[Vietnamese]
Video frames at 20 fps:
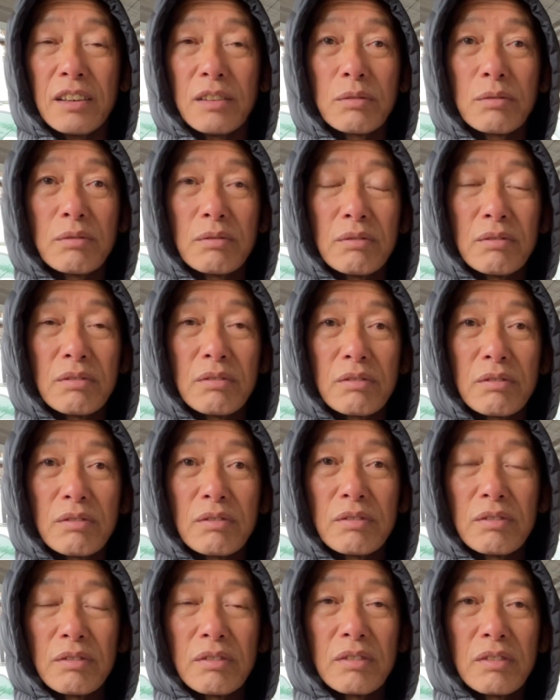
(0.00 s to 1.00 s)
VinFast sẽ
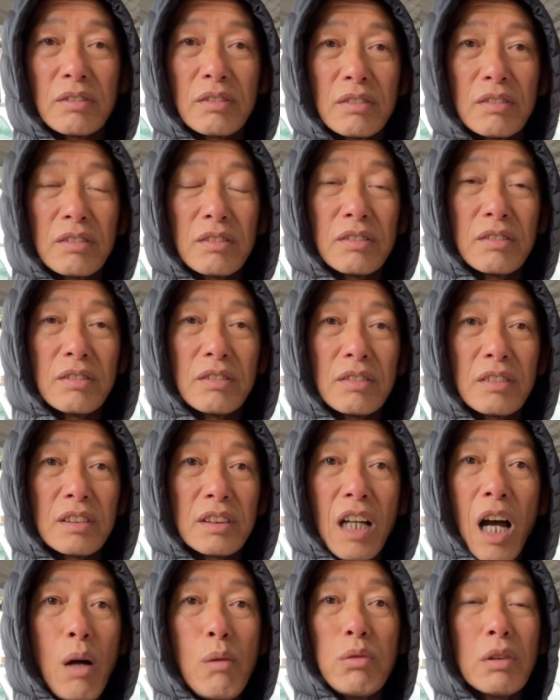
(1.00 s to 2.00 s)
cho nhân viên của họ
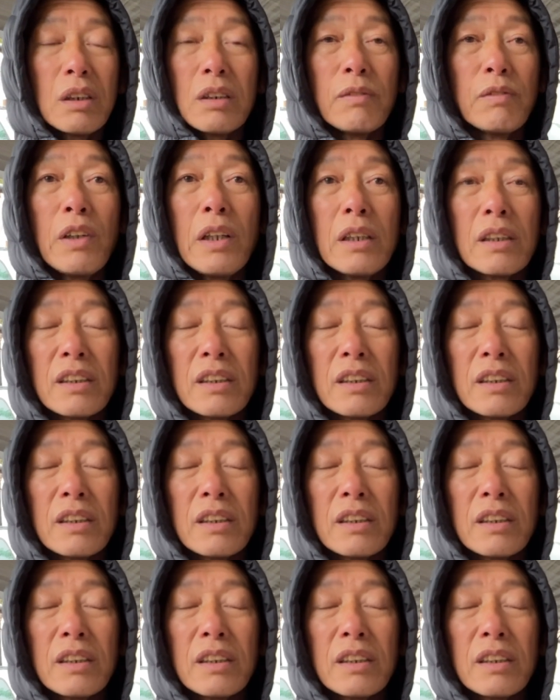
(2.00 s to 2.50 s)
không chạy